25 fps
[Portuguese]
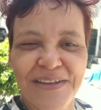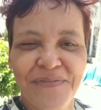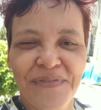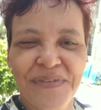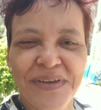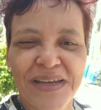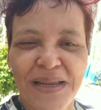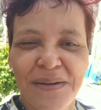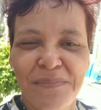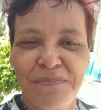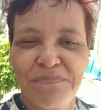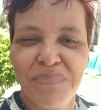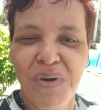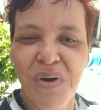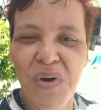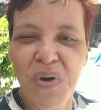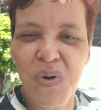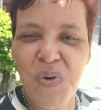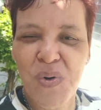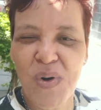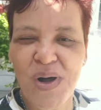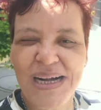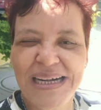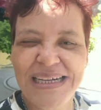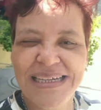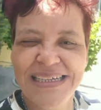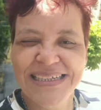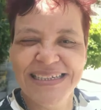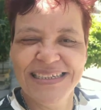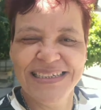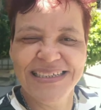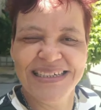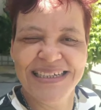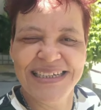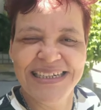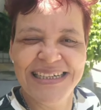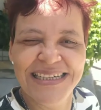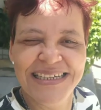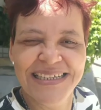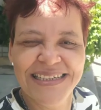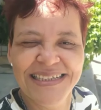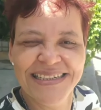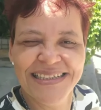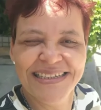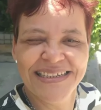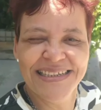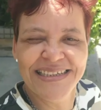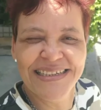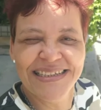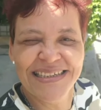vila boa, hã?
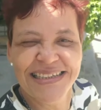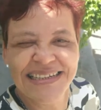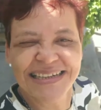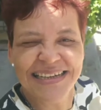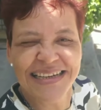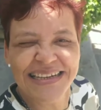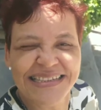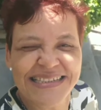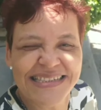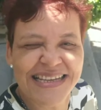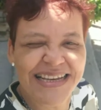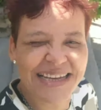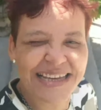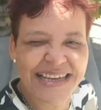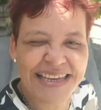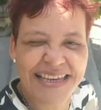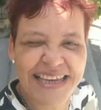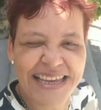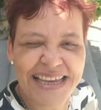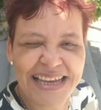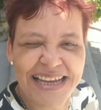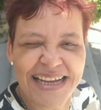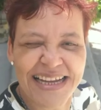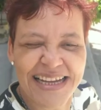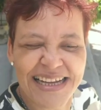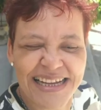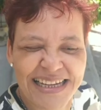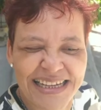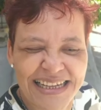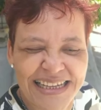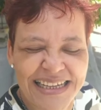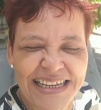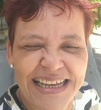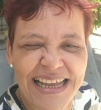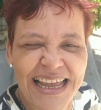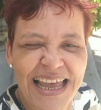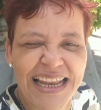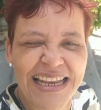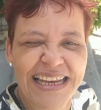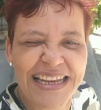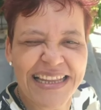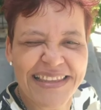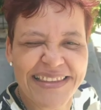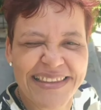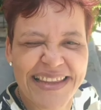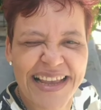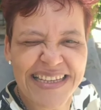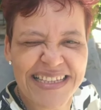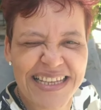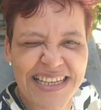Isso aqui é a, é a
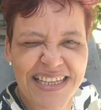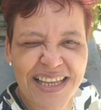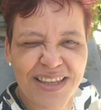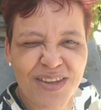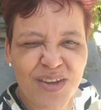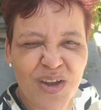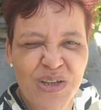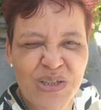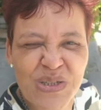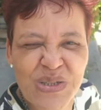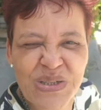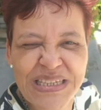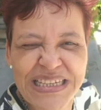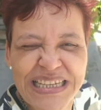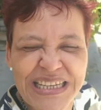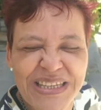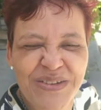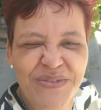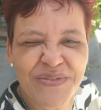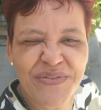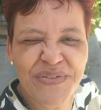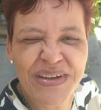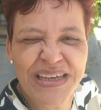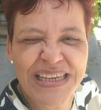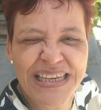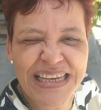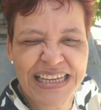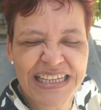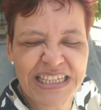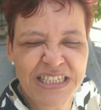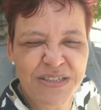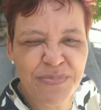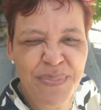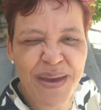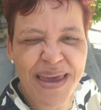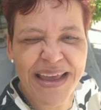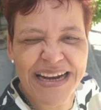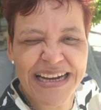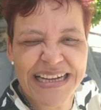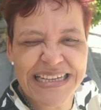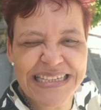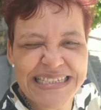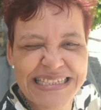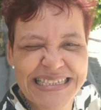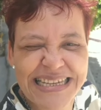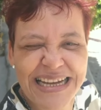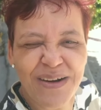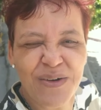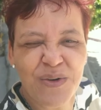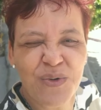lindeza de Dois Unidos, Vila
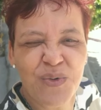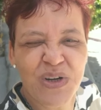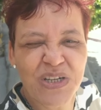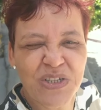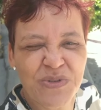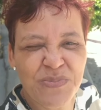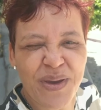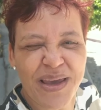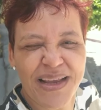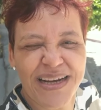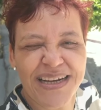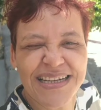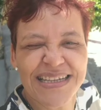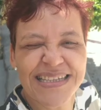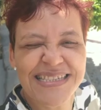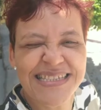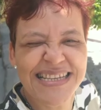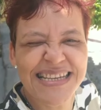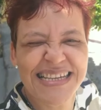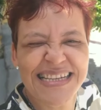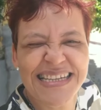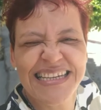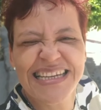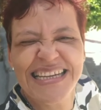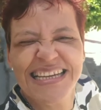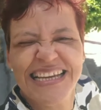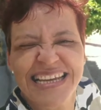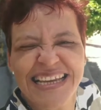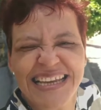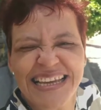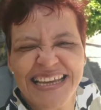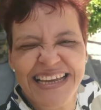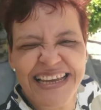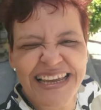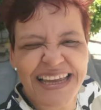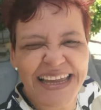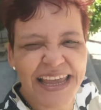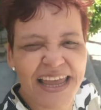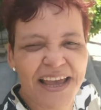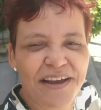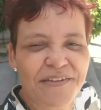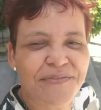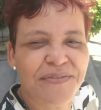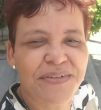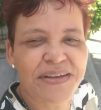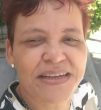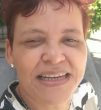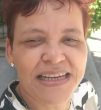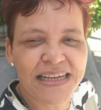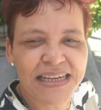Esperança, Rua Esperança, é a
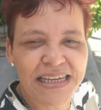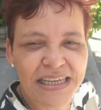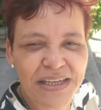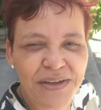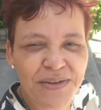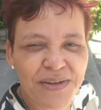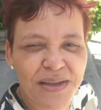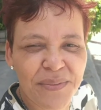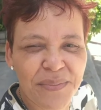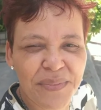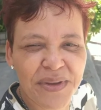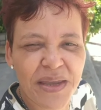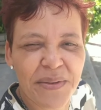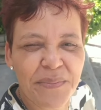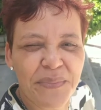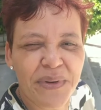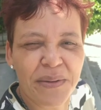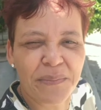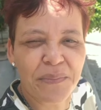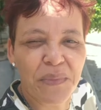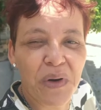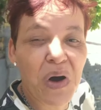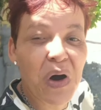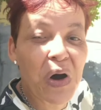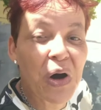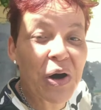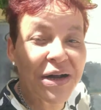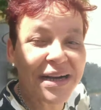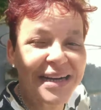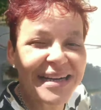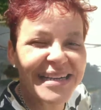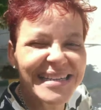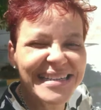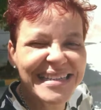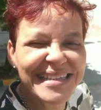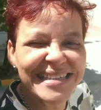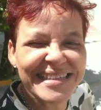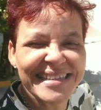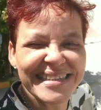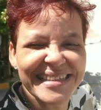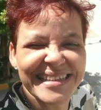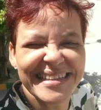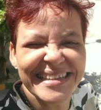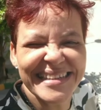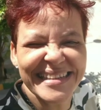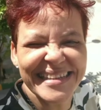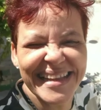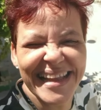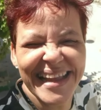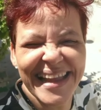vila que onde a minha irmã mora,
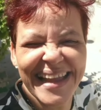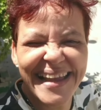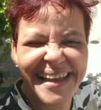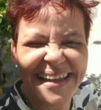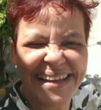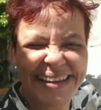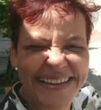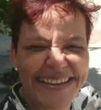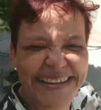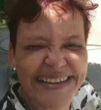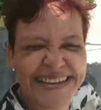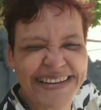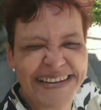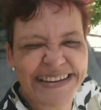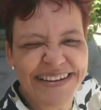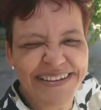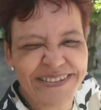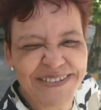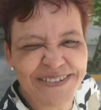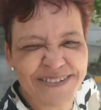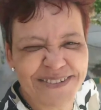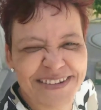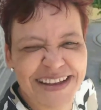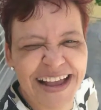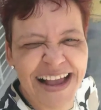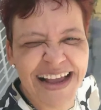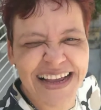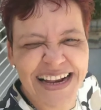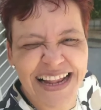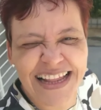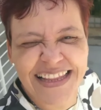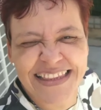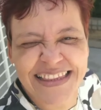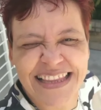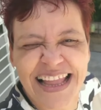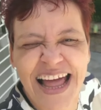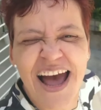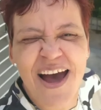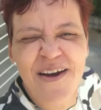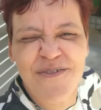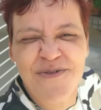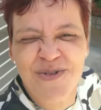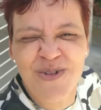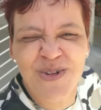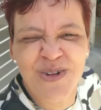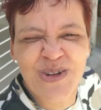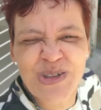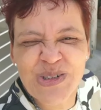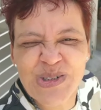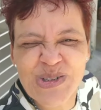né? Um lugar
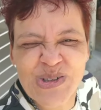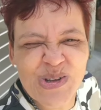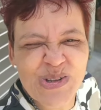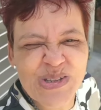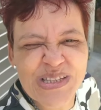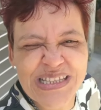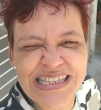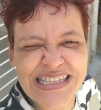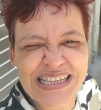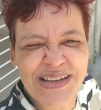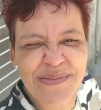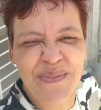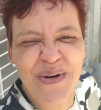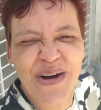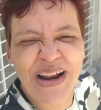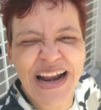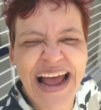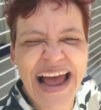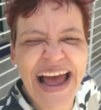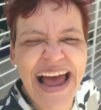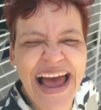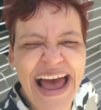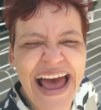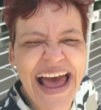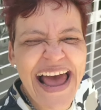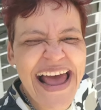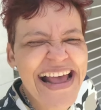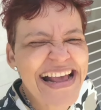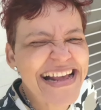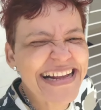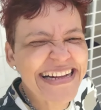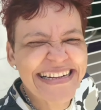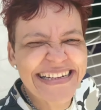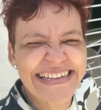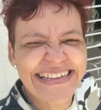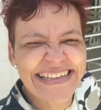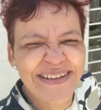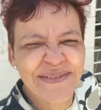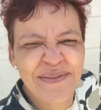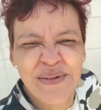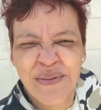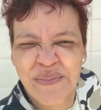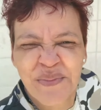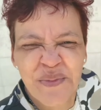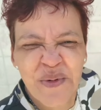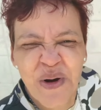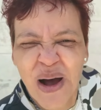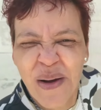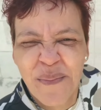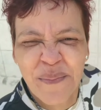agradável, gostoso de se morar, eu
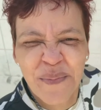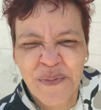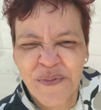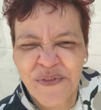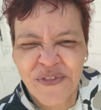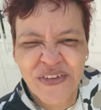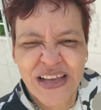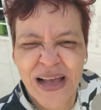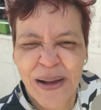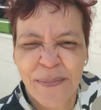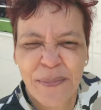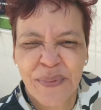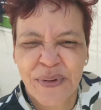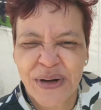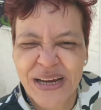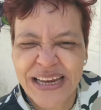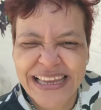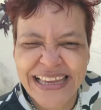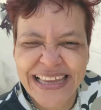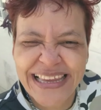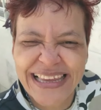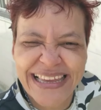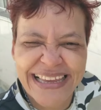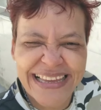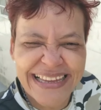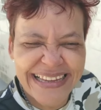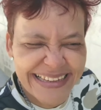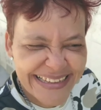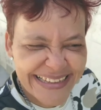mesmo amo ficar por aqui,